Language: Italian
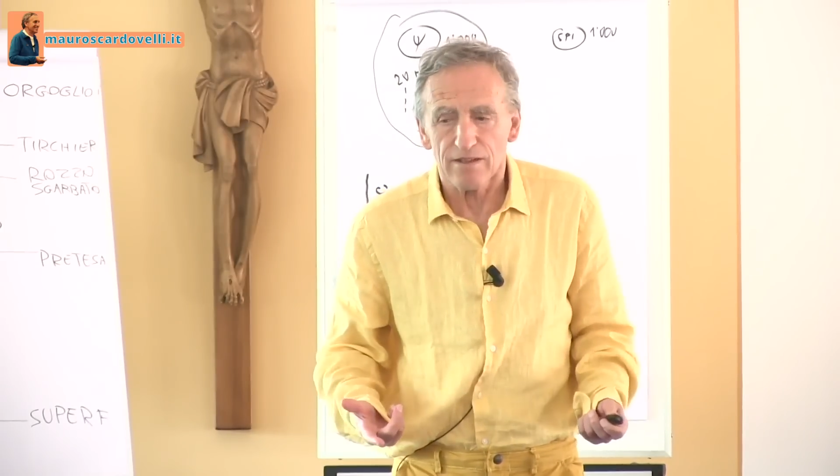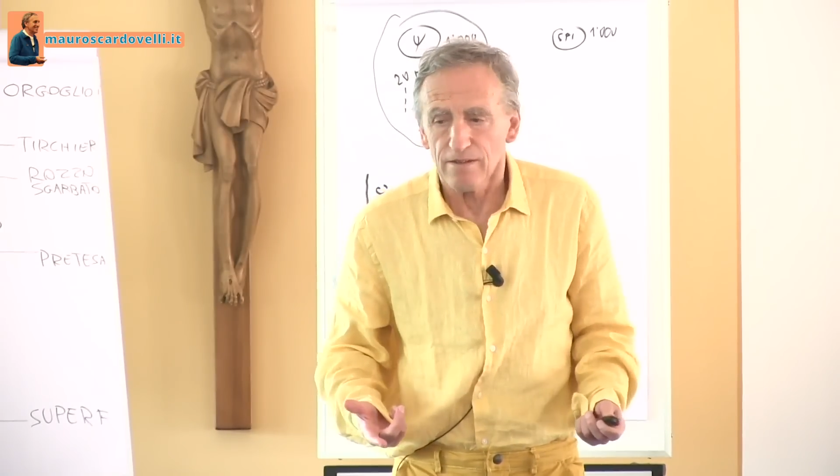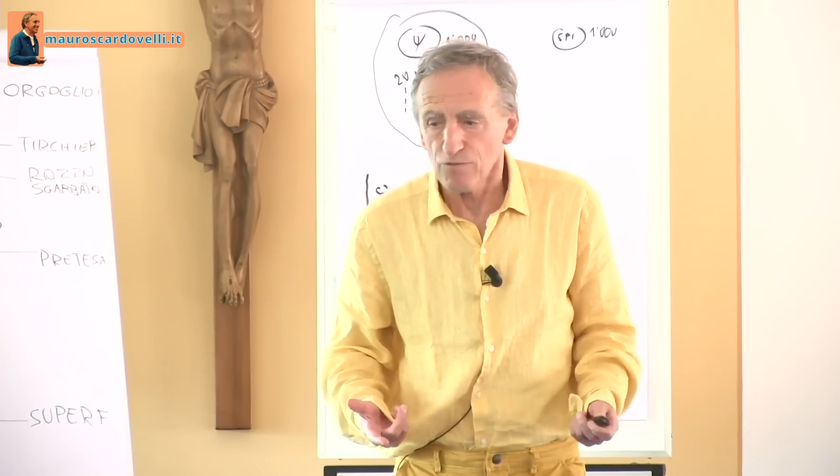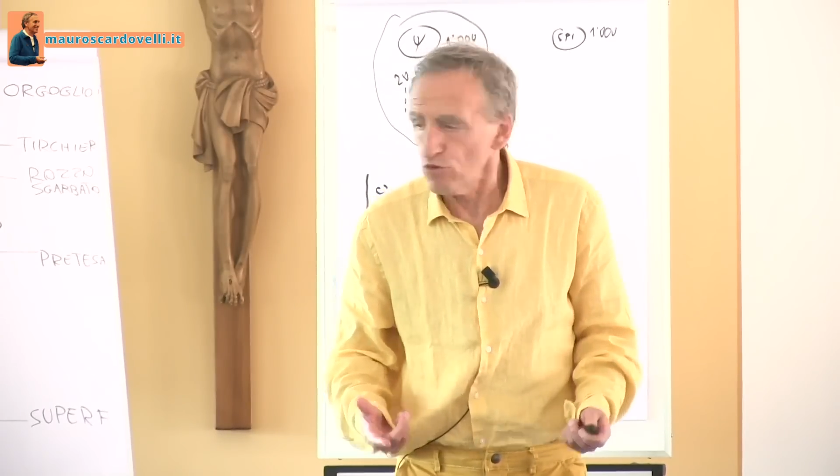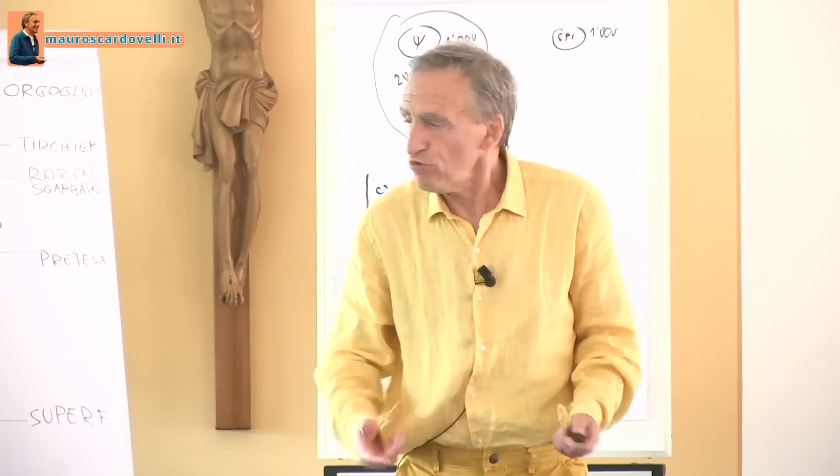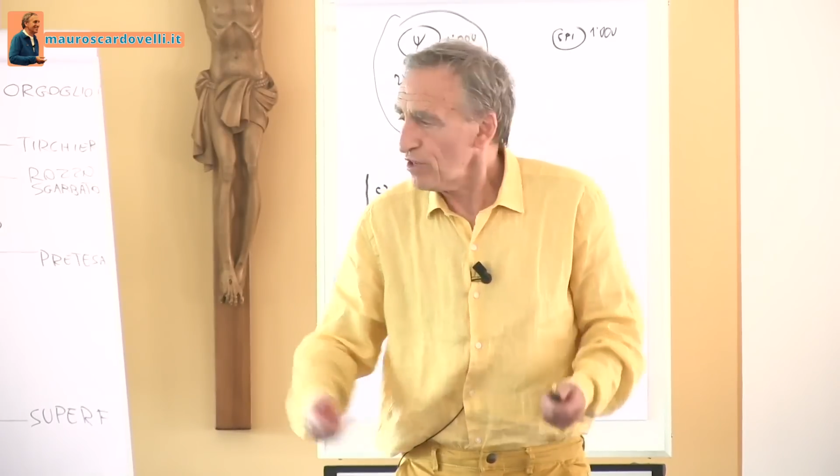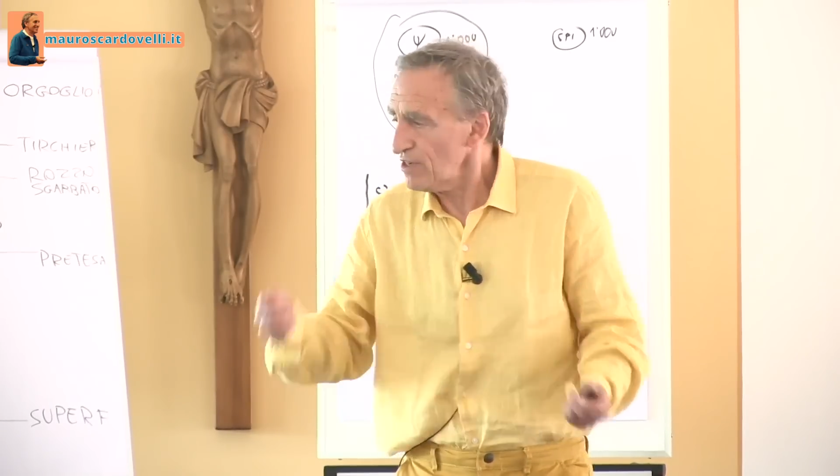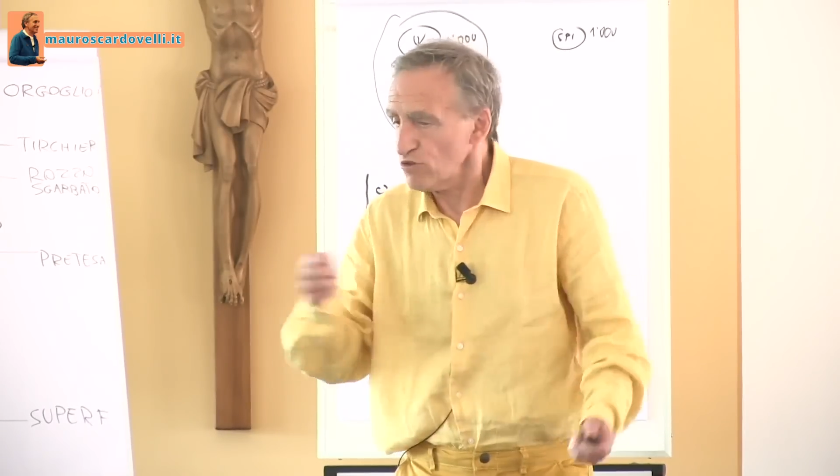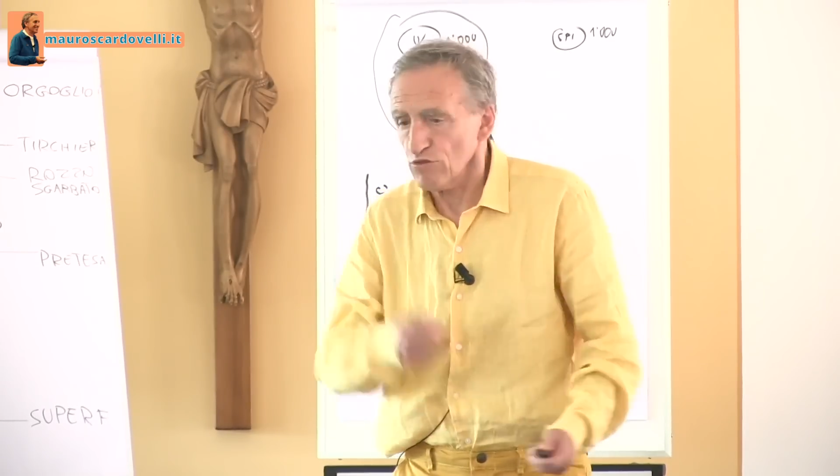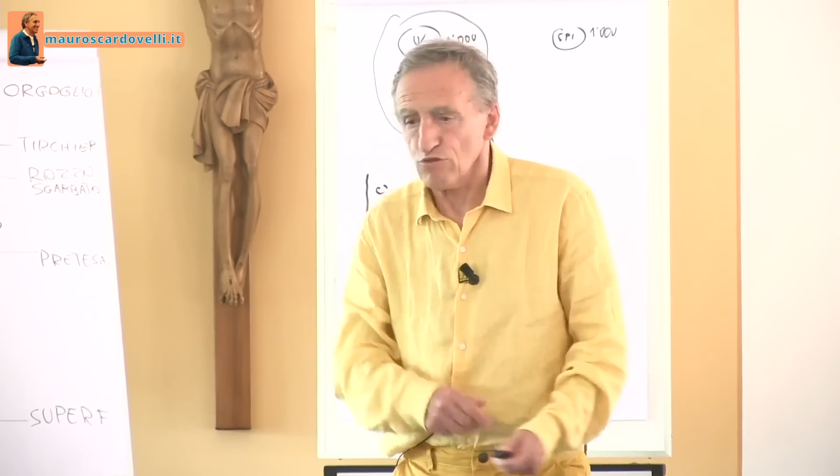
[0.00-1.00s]
Tutte le
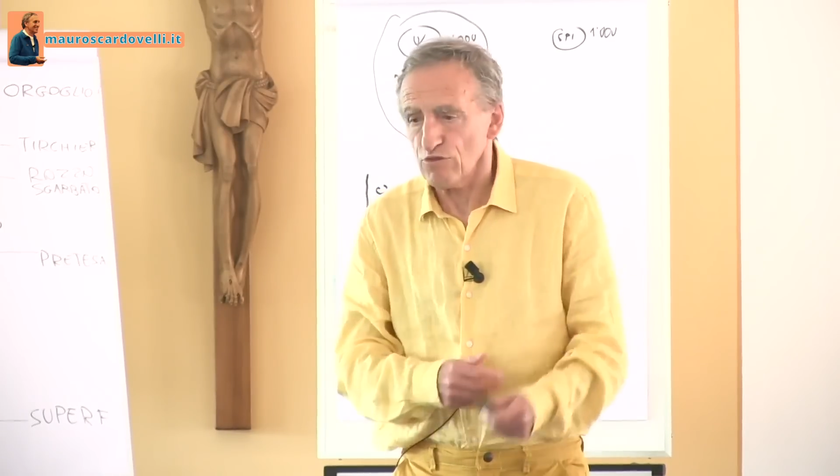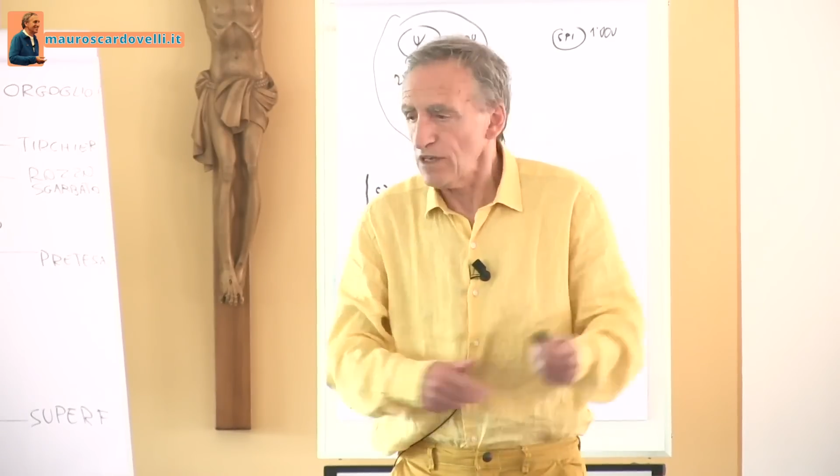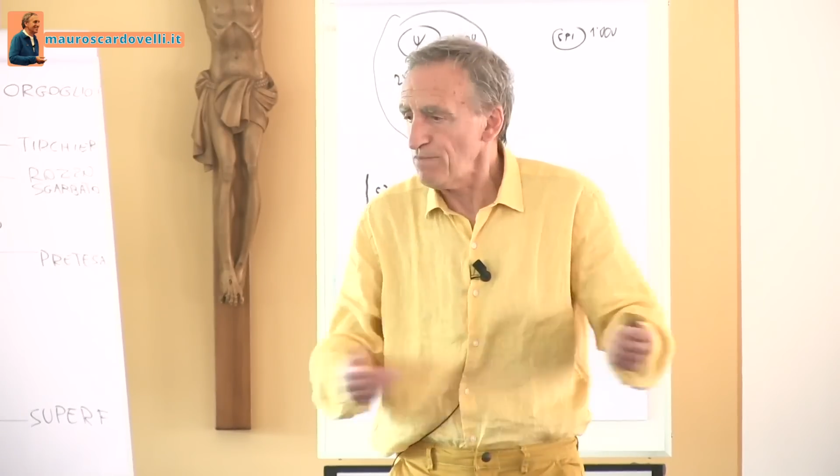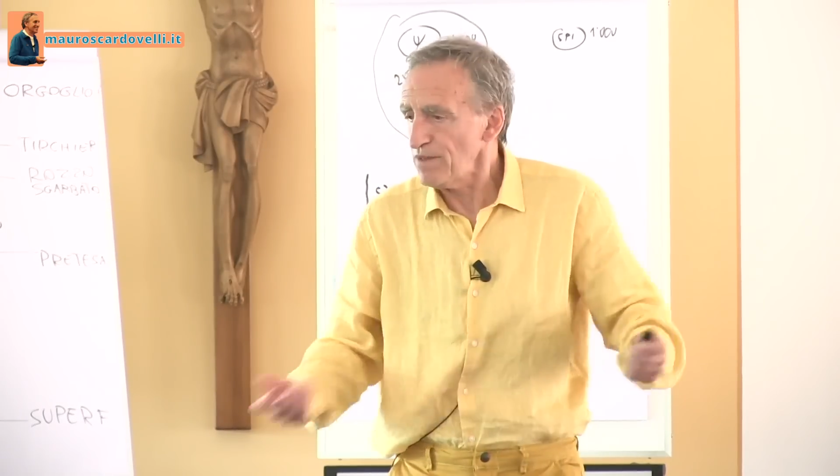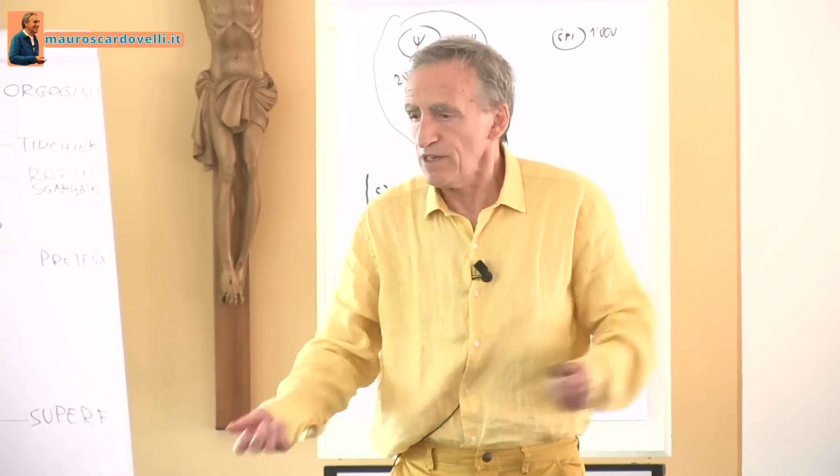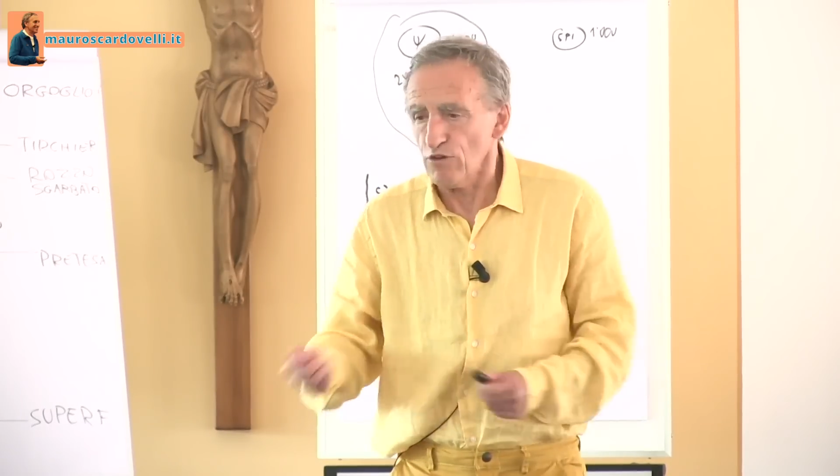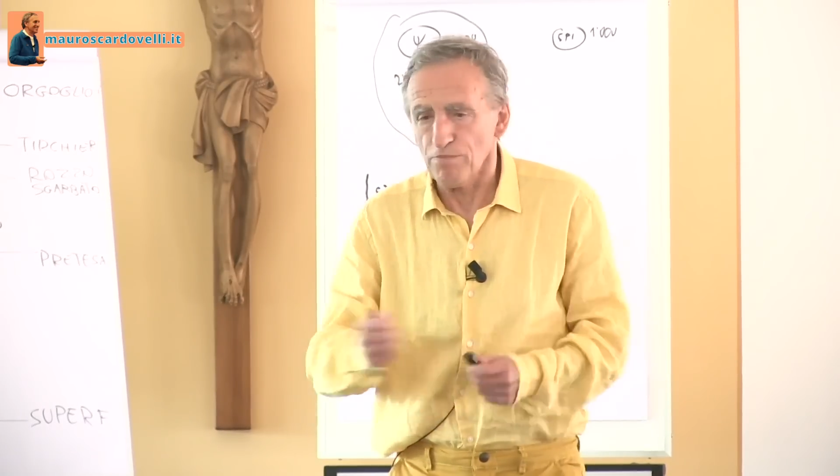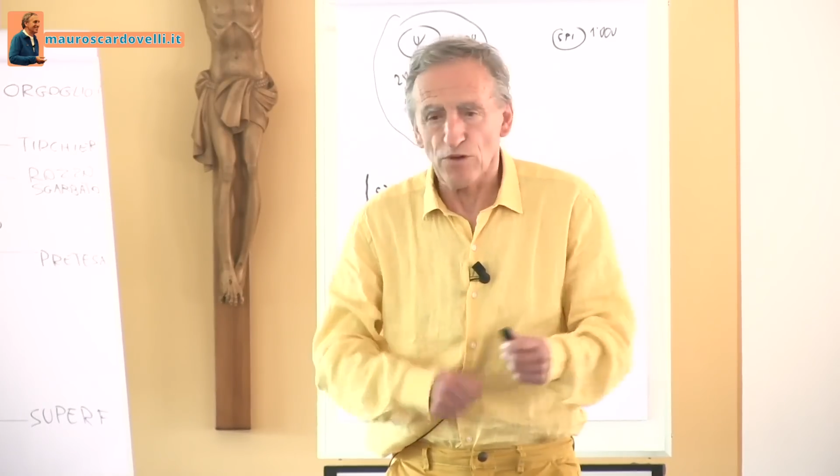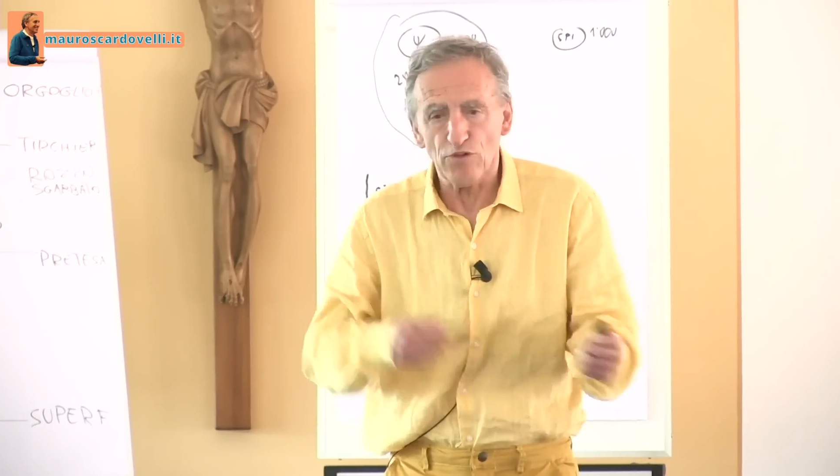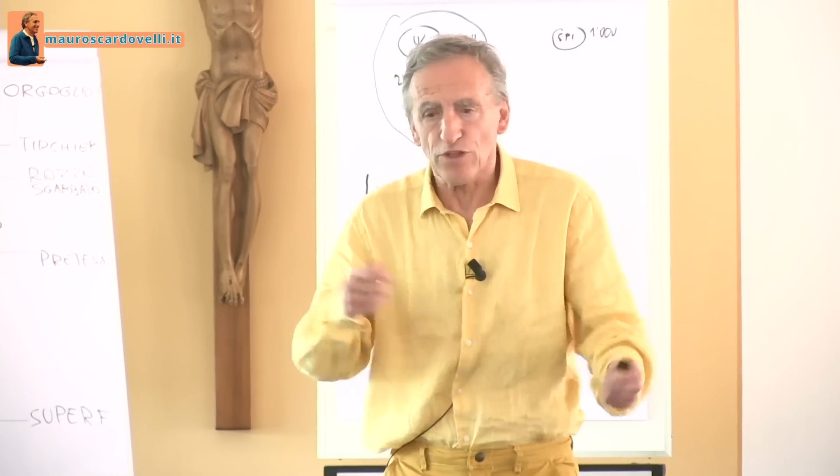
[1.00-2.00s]
sottotipi di
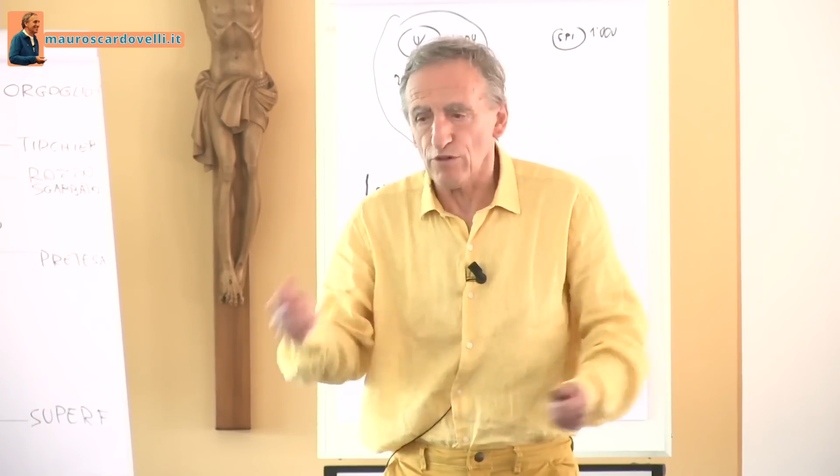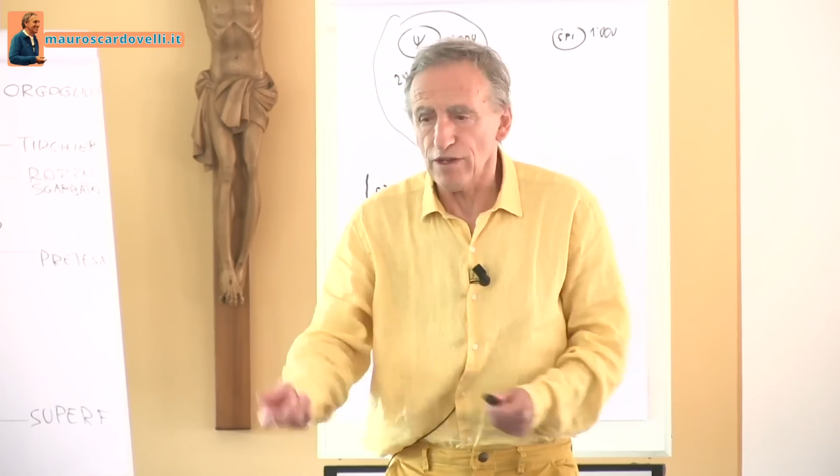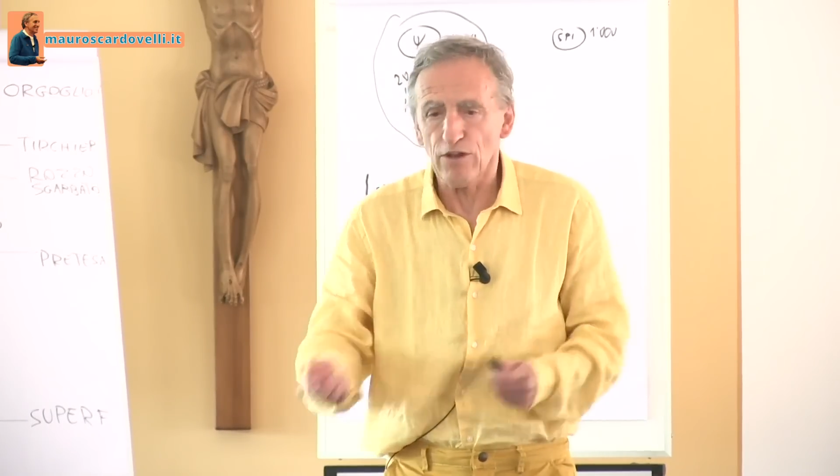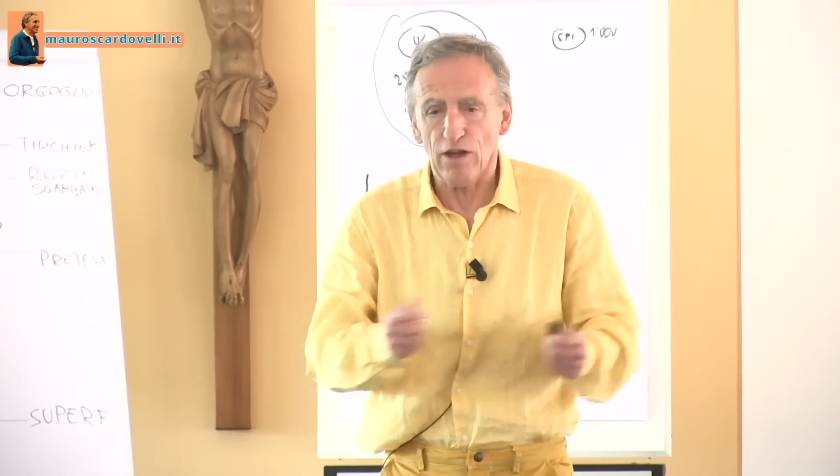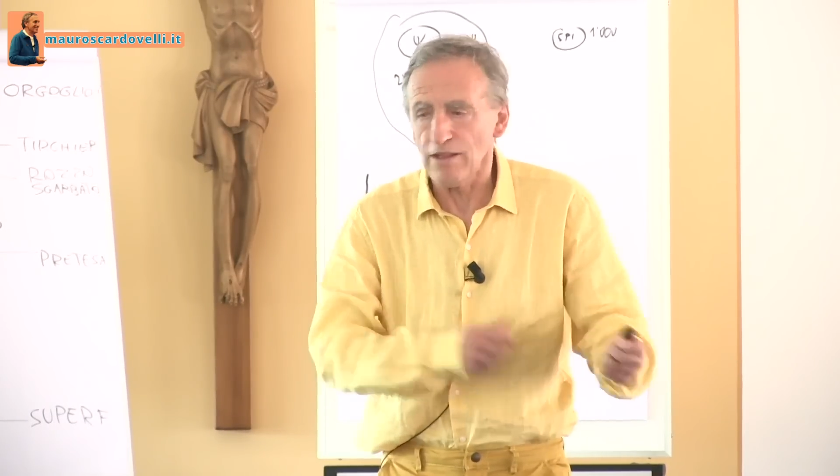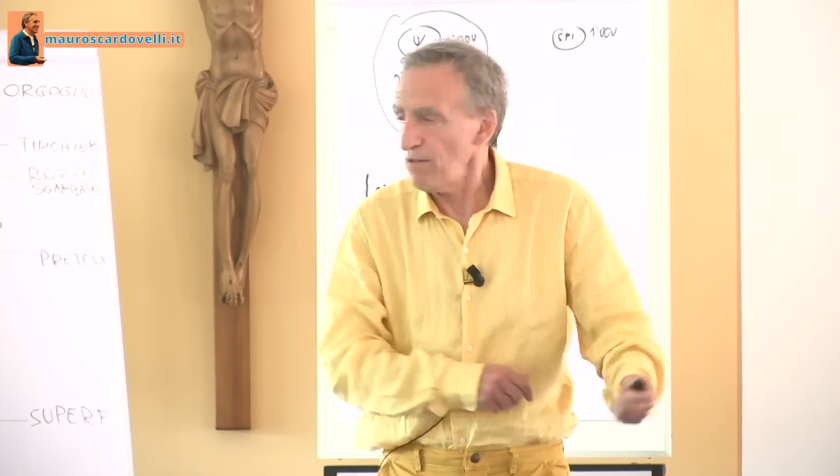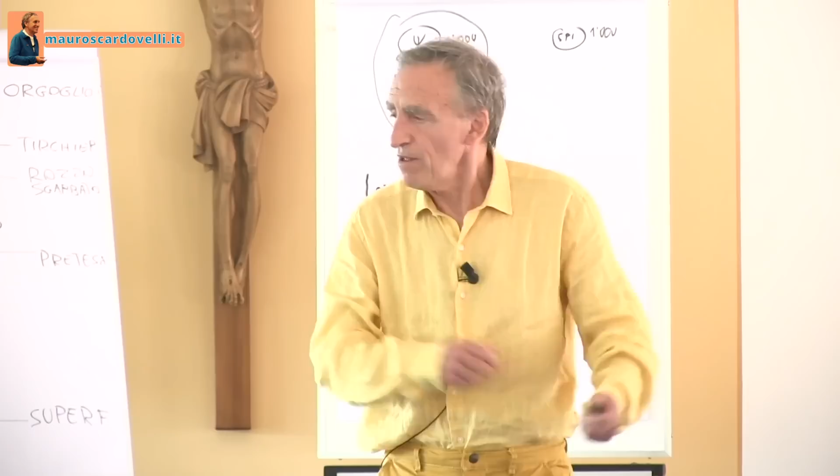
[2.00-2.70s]
copioni, quello, alla,